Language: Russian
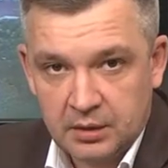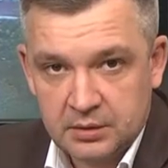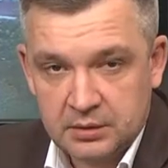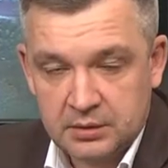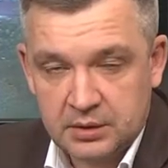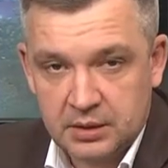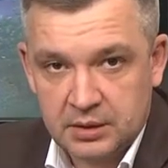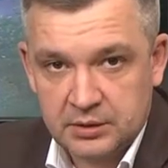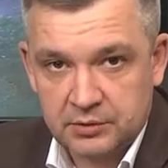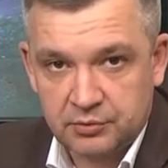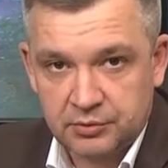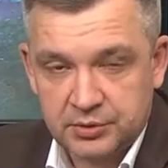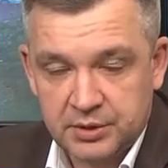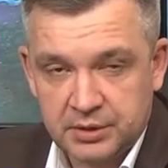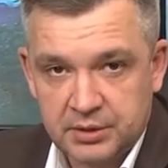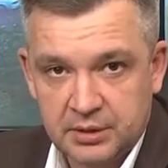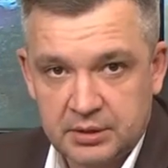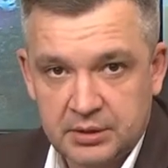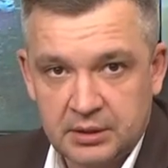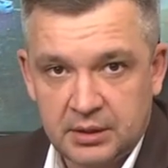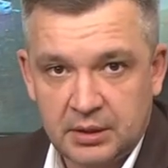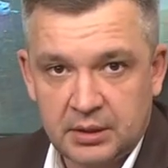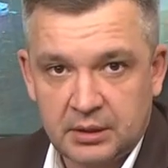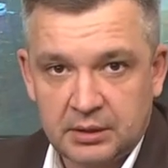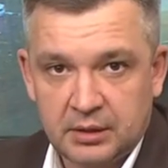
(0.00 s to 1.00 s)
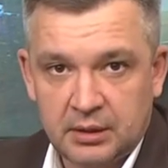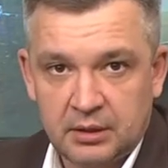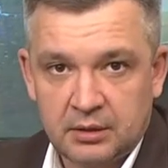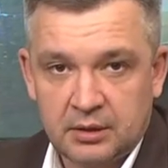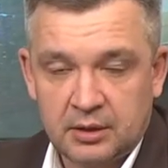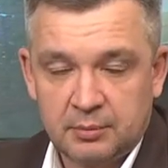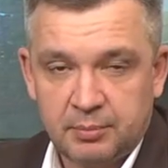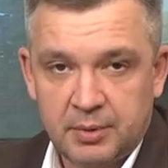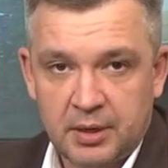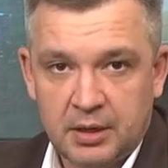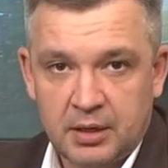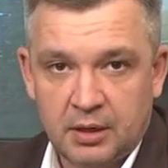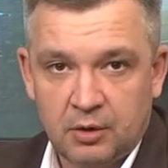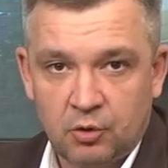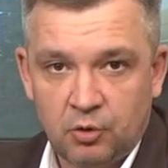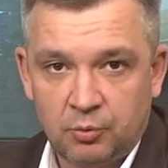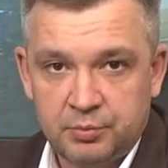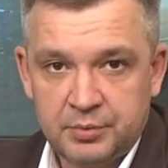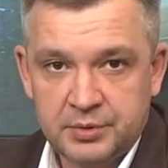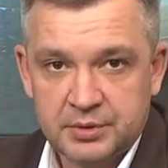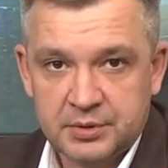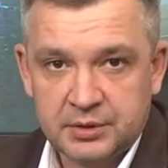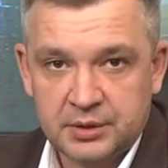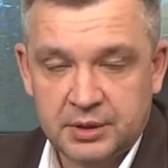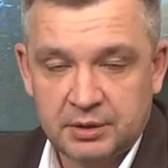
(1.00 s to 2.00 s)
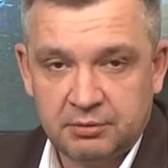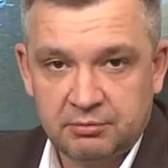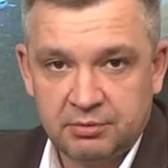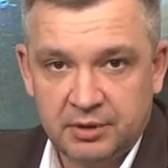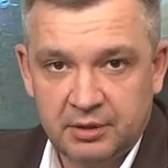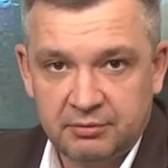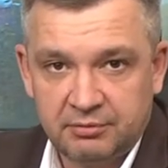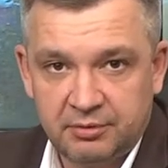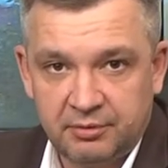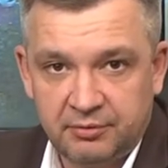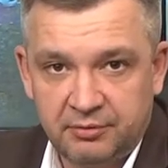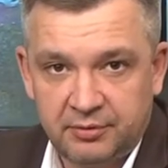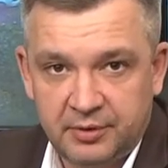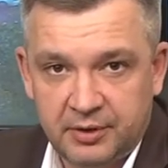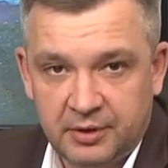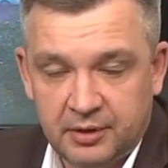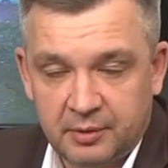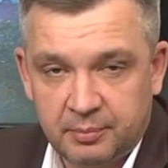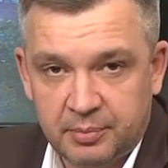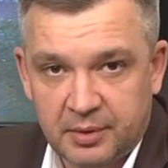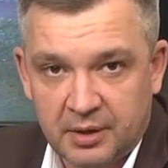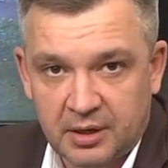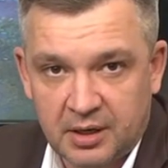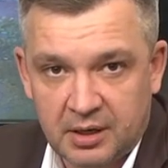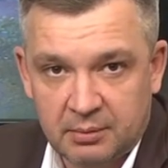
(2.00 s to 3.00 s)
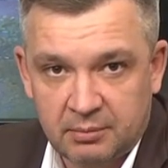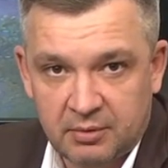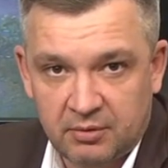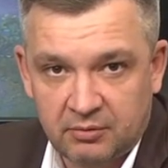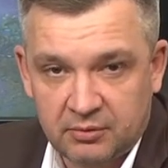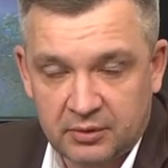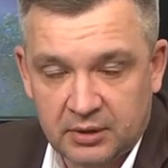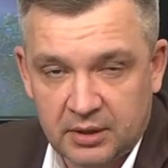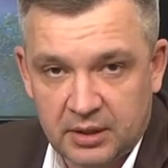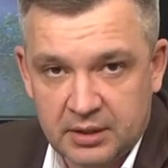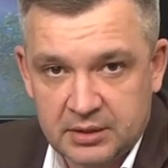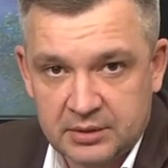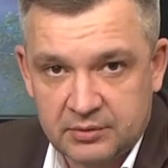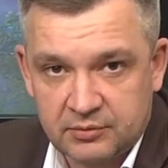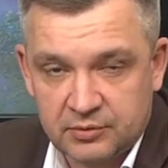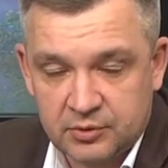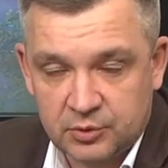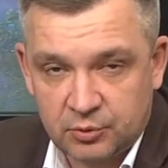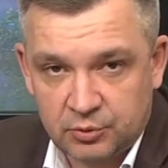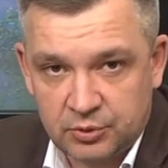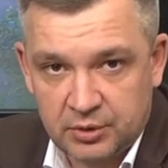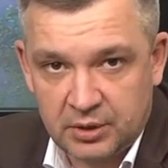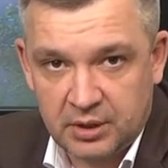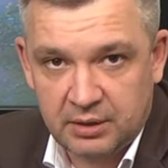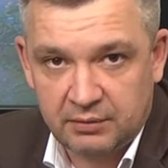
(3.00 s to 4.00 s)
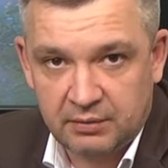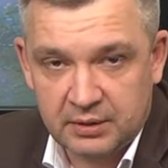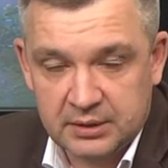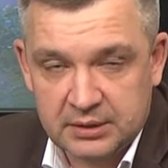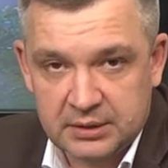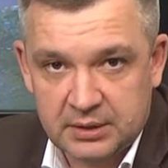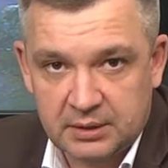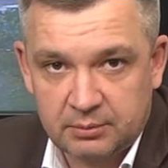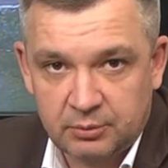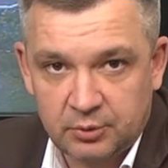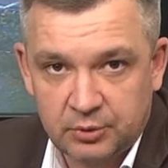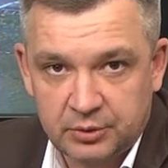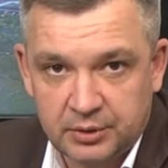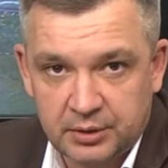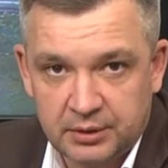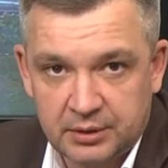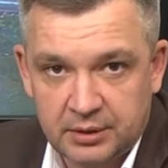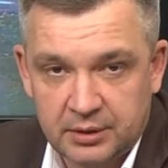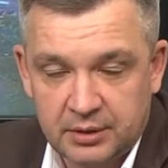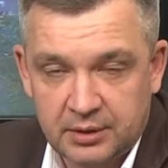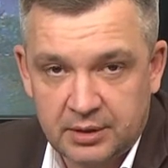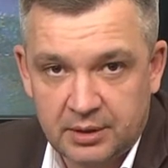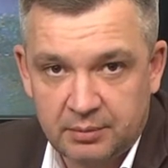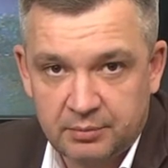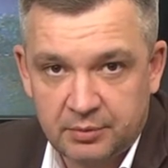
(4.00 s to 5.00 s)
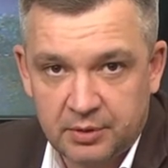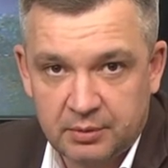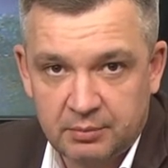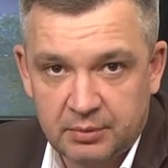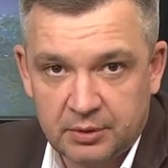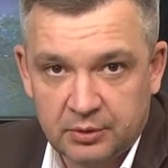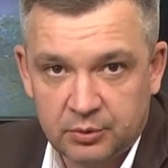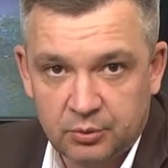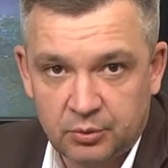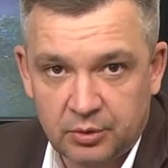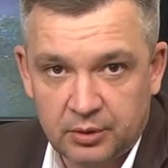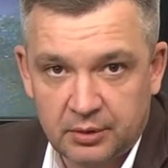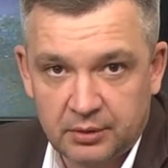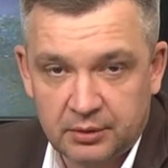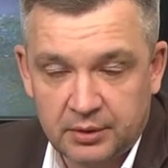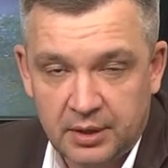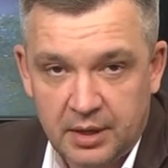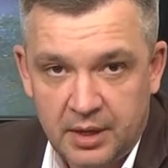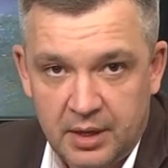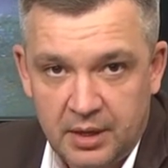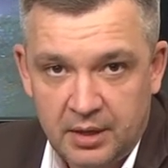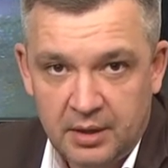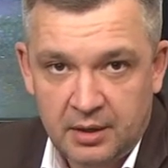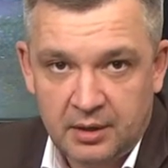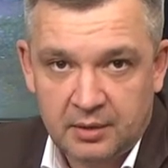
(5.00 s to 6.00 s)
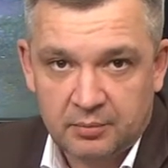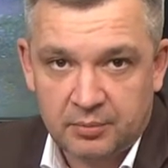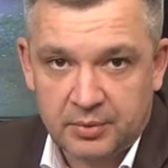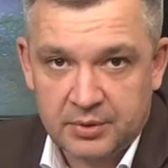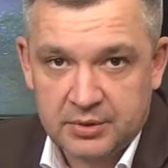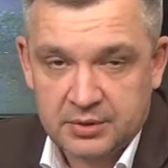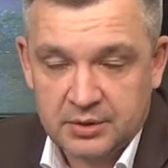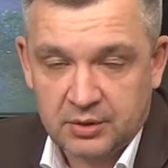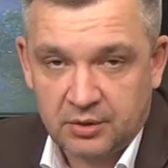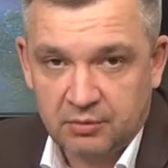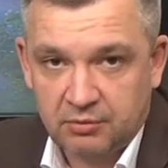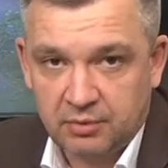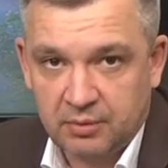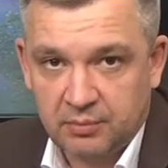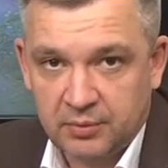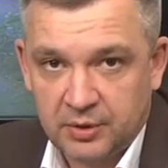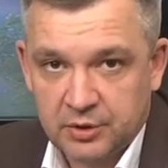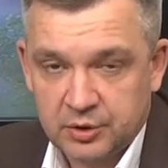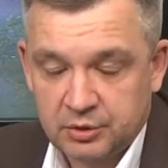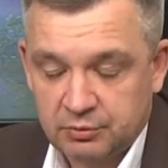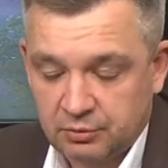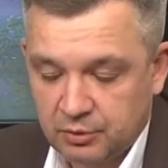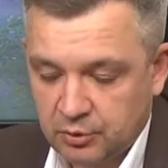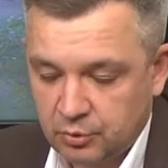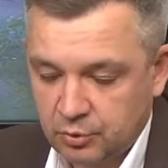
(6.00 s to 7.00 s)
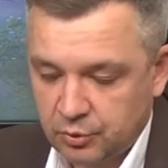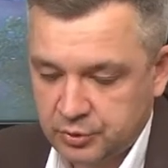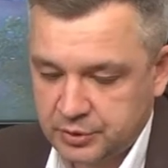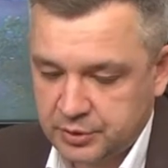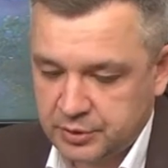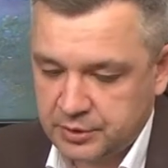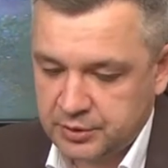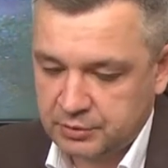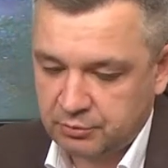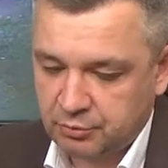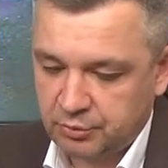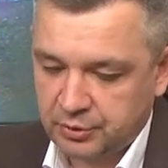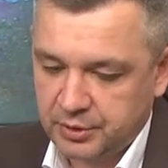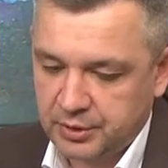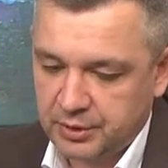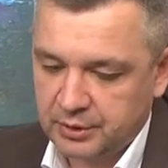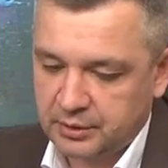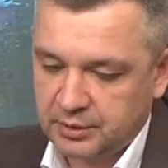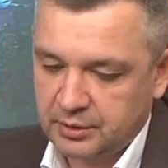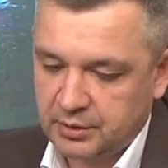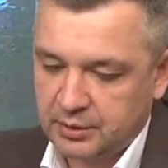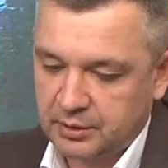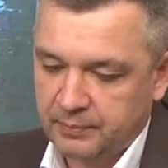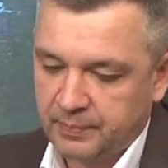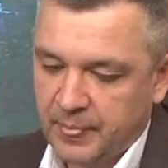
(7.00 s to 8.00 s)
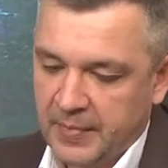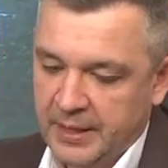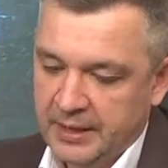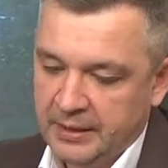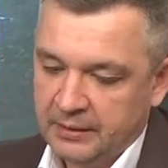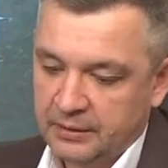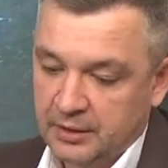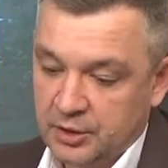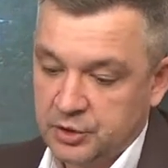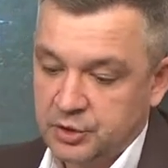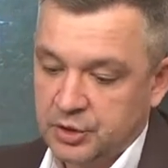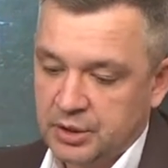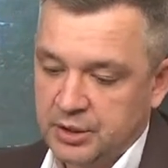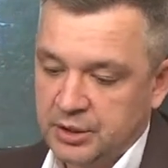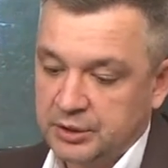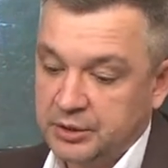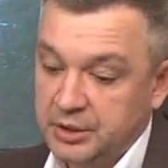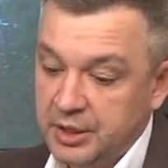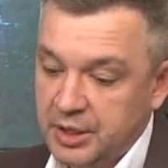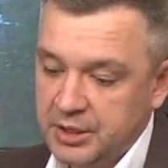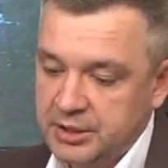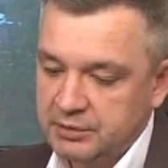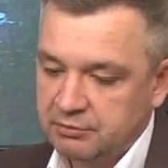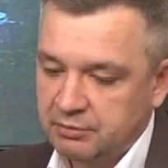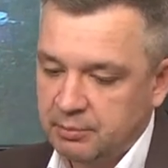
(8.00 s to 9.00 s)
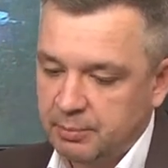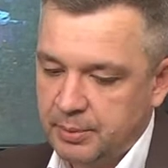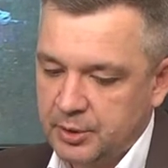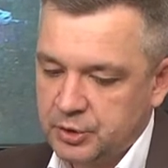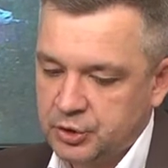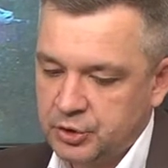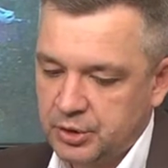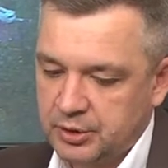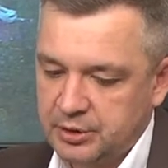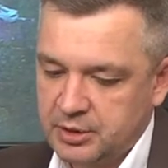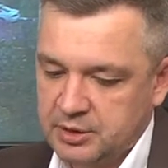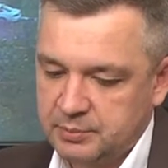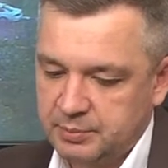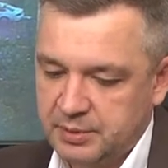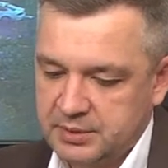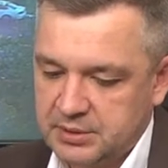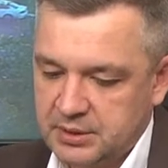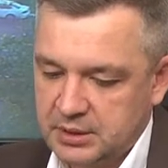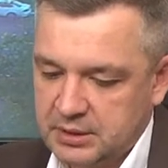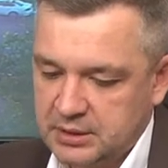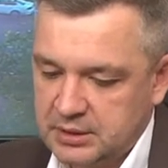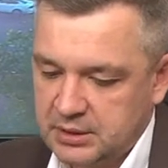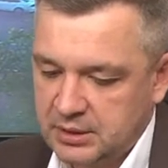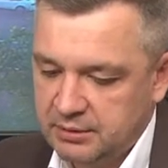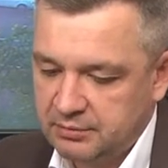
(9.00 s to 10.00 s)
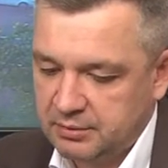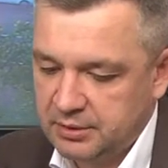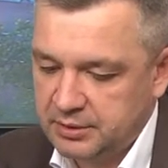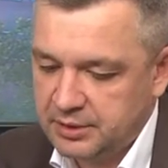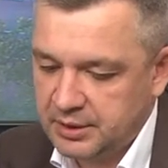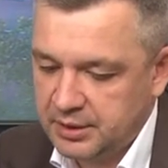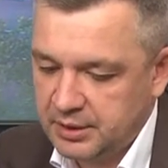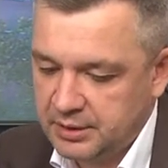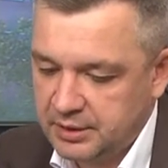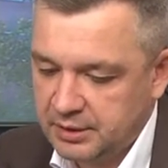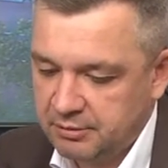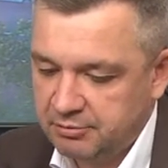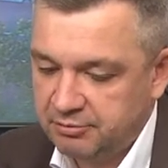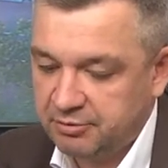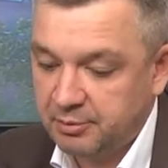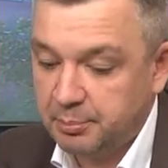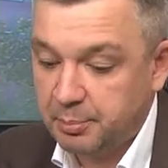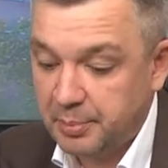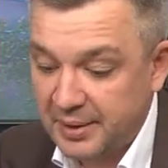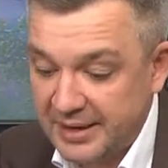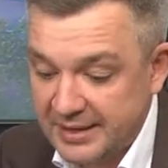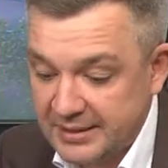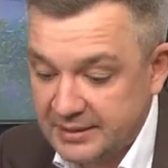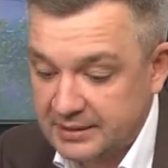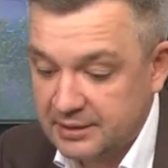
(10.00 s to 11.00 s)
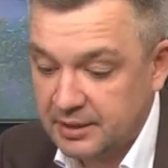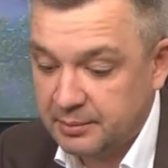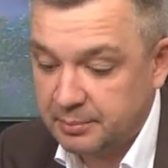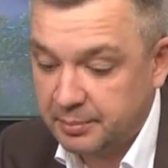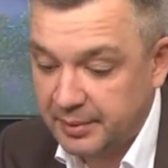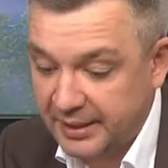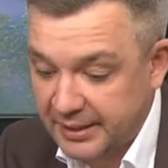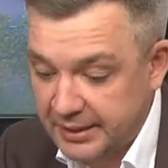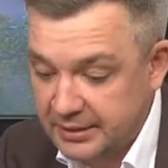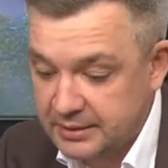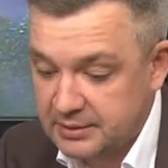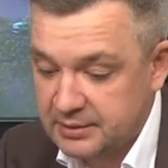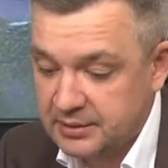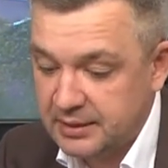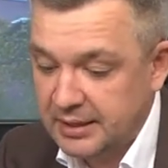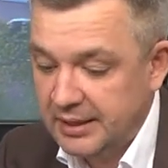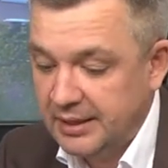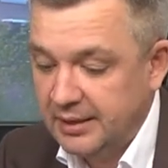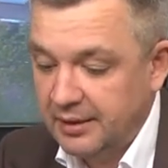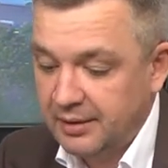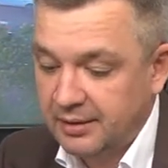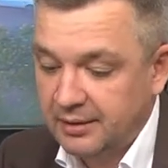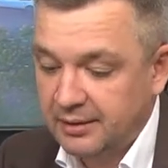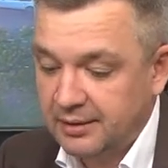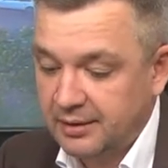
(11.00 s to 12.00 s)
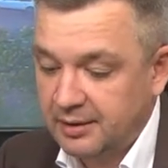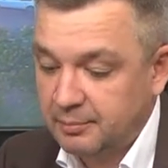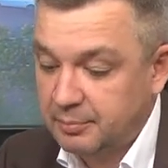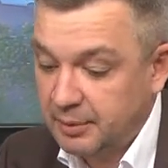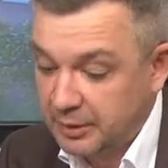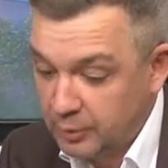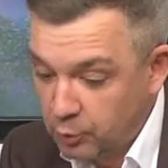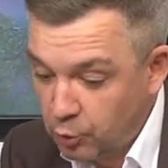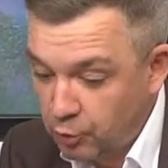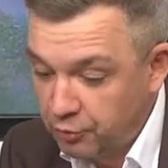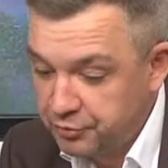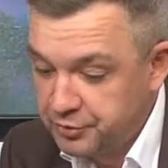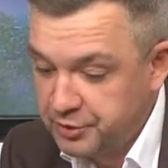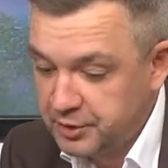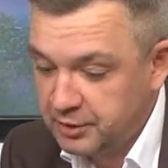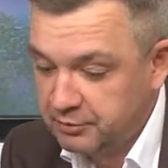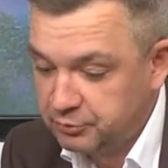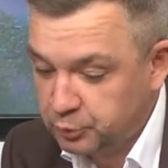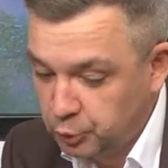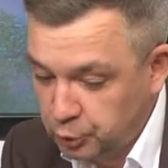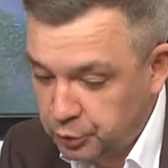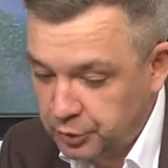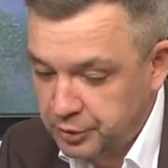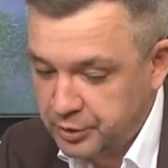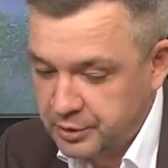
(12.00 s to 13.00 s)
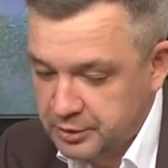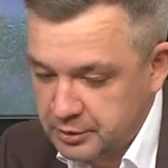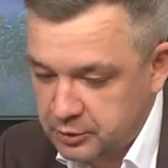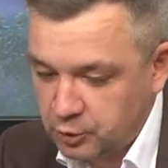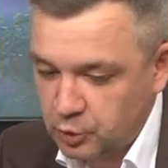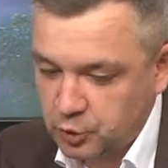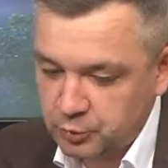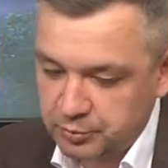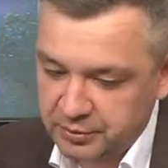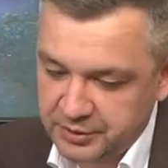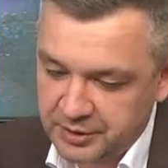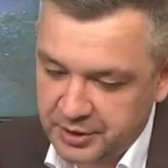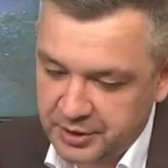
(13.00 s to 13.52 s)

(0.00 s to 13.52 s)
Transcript: Здравствуйте, это телеканал РБК Обнинск ТВ. В эфире программа «Власть». В студии для вас работает Ильхам Нигматуллин. Представлю вам нашего гостя. Сегодня это начальник третьего пожарно-спасательного отряда ФПС ГПС, а, полковник внутренней службы